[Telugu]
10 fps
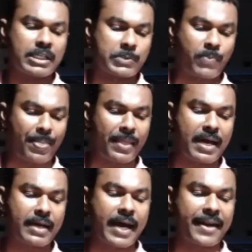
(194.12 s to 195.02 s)
స్పందన
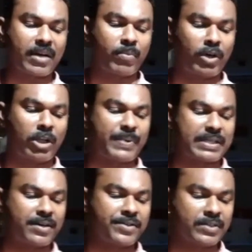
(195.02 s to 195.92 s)
కార్యక్రమంలో
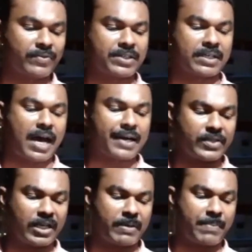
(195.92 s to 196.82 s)
ప్రజల నుంచి వచ్చిన
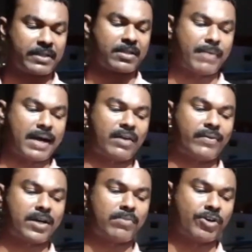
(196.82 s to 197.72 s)
అర్జీలపై ప్రతి
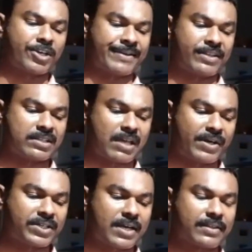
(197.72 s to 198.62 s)
మంగళవారం ముఖ్యమంత్రి
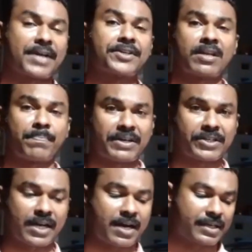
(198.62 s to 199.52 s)
సమీక్ష తక్షణ
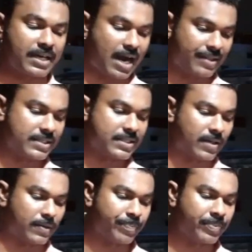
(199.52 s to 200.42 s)
పరిష్కారానికి
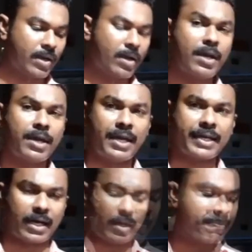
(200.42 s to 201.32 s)
ఆదేశాలు
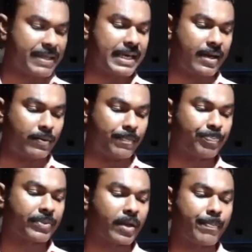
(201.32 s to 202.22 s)
ఇక పదిహేను
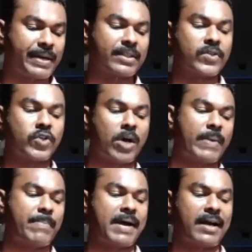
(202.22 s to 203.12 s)
ప్రతి
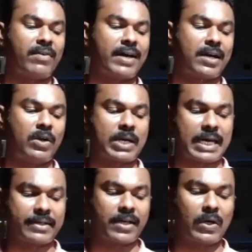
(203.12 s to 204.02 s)
సోమ మంగళవారంలో
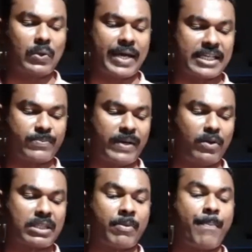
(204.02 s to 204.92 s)
కలెక్టర్లు ఎస్పీలు
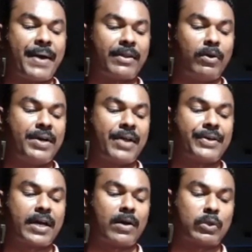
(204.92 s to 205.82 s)
తమ పరిధిలోని
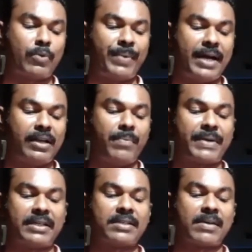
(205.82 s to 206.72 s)
అధికారులతో భేటీ
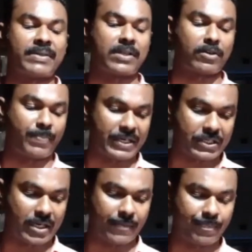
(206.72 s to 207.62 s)
ప్రజా సమస్యలకు
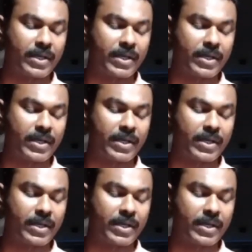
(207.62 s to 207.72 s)
పరిష్కారం